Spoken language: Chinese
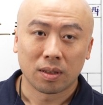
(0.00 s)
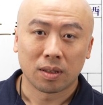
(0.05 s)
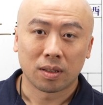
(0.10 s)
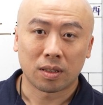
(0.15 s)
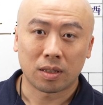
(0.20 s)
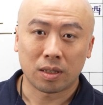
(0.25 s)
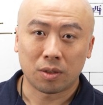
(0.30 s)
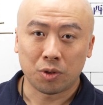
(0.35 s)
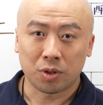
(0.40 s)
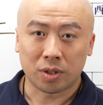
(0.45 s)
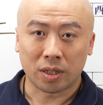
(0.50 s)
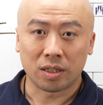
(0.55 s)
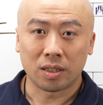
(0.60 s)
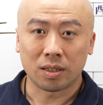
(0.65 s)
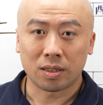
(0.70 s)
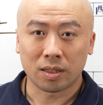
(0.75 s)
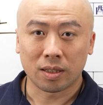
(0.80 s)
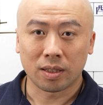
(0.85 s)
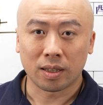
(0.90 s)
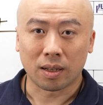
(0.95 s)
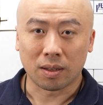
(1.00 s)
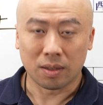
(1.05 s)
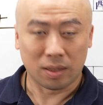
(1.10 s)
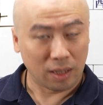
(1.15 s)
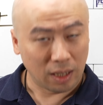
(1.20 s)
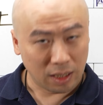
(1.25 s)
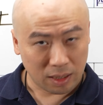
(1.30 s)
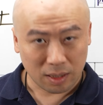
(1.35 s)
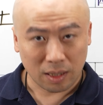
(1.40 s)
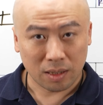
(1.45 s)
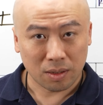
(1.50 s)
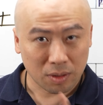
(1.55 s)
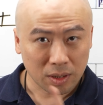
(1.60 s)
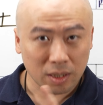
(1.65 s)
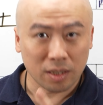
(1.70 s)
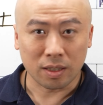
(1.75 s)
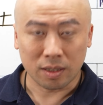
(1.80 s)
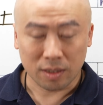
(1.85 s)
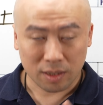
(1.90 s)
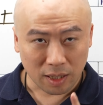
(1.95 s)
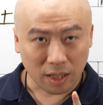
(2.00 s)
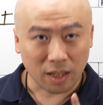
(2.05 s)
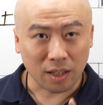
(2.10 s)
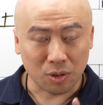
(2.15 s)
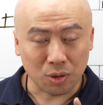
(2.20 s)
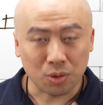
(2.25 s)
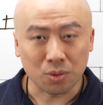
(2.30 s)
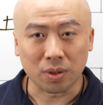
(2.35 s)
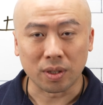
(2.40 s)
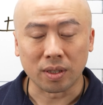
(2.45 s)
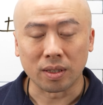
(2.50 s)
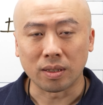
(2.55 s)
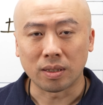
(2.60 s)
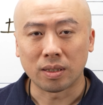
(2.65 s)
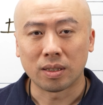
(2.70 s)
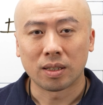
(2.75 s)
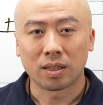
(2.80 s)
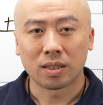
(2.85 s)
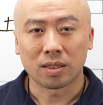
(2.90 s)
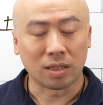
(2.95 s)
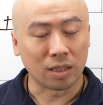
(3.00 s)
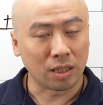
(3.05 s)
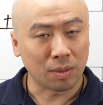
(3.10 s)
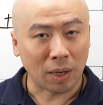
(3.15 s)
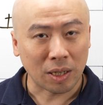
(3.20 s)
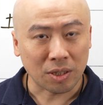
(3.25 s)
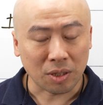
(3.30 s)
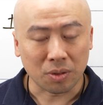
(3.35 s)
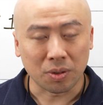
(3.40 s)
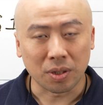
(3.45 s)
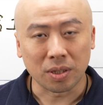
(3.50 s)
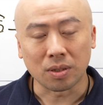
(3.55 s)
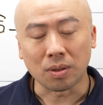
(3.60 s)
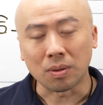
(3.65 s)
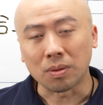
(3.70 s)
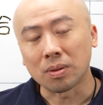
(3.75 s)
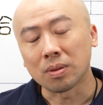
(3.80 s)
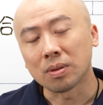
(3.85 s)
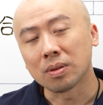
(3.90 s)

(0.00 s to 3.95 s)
自律神经失调。寅申冲这是很准的，十之八九都会中。